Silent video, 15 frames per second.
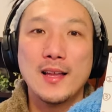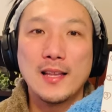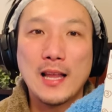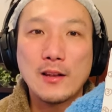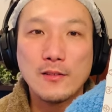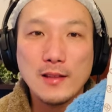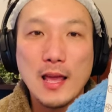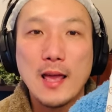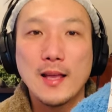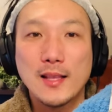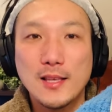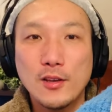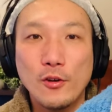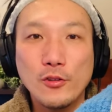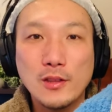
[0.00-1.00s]
なので
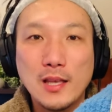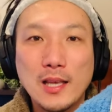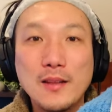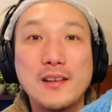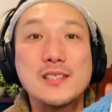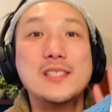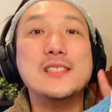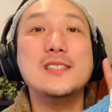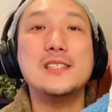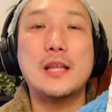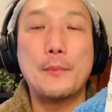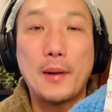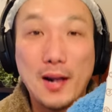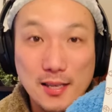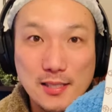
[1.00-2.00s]
基本的には信じて
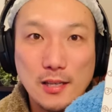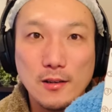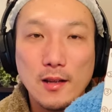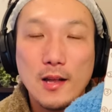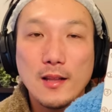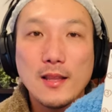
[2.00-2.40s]
任せる。